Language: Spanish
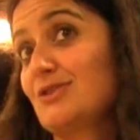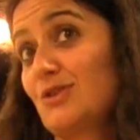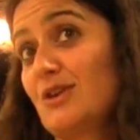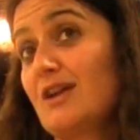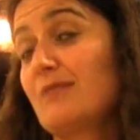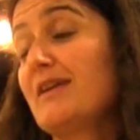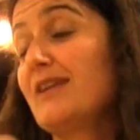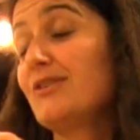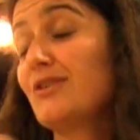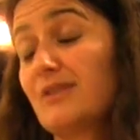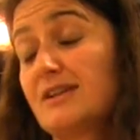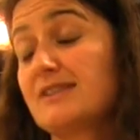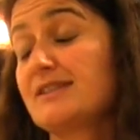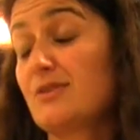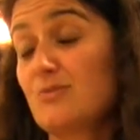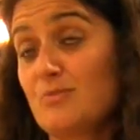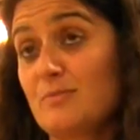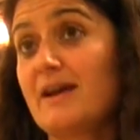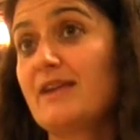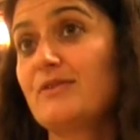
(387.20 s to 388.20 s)
estoy hablando del
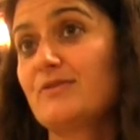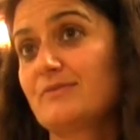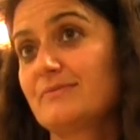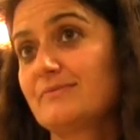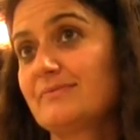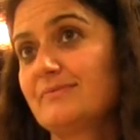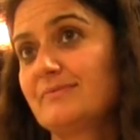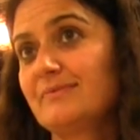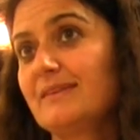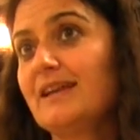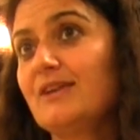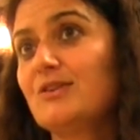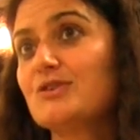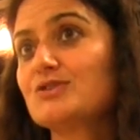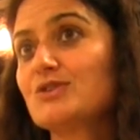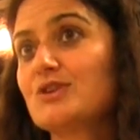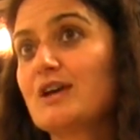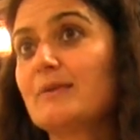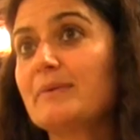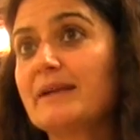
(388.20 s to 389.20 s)
ser humano y lo
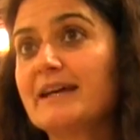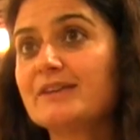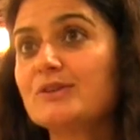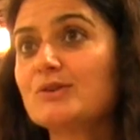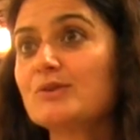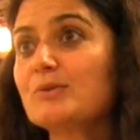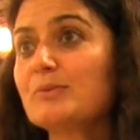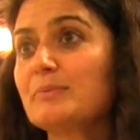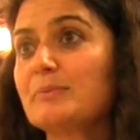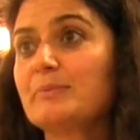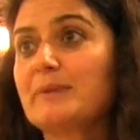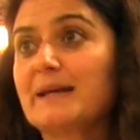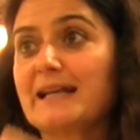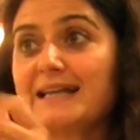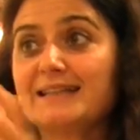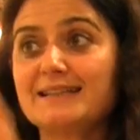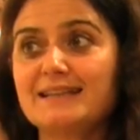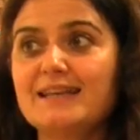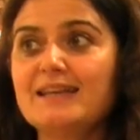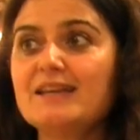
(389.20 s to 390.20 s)
estoy hablando
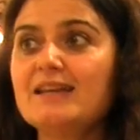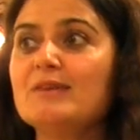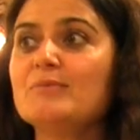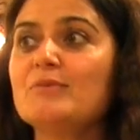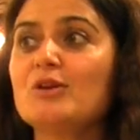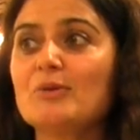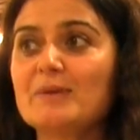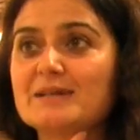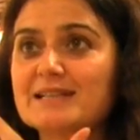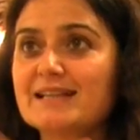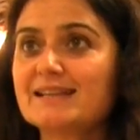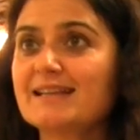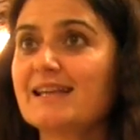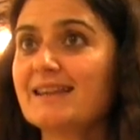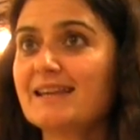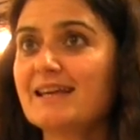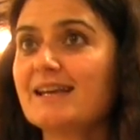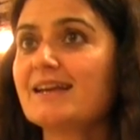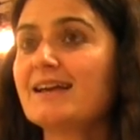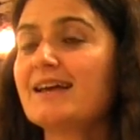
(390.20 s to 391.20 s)
para ti y lo vas a
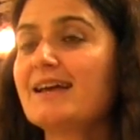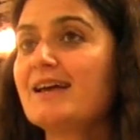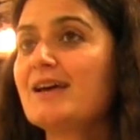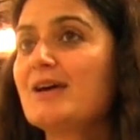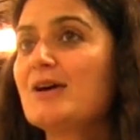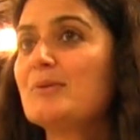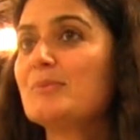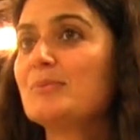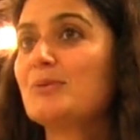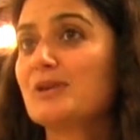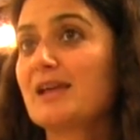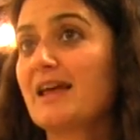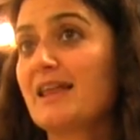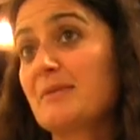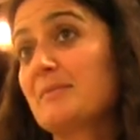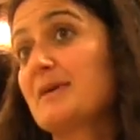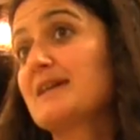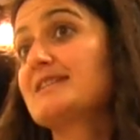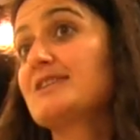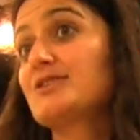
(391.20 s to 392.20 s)
entender porque
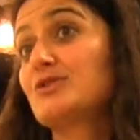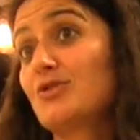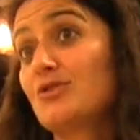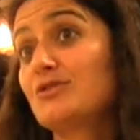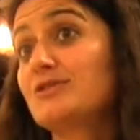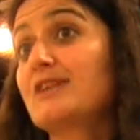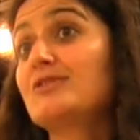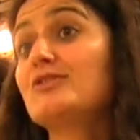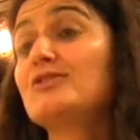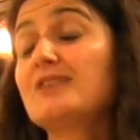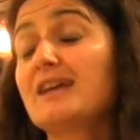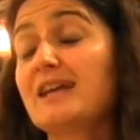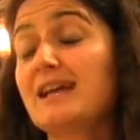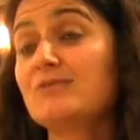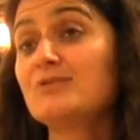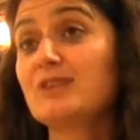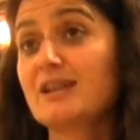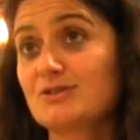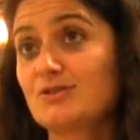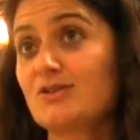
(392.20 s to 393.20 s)
además estoy contándote
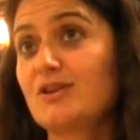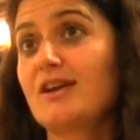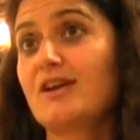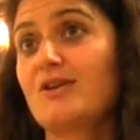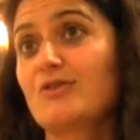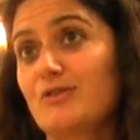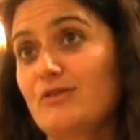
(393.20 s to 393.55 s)
una historia que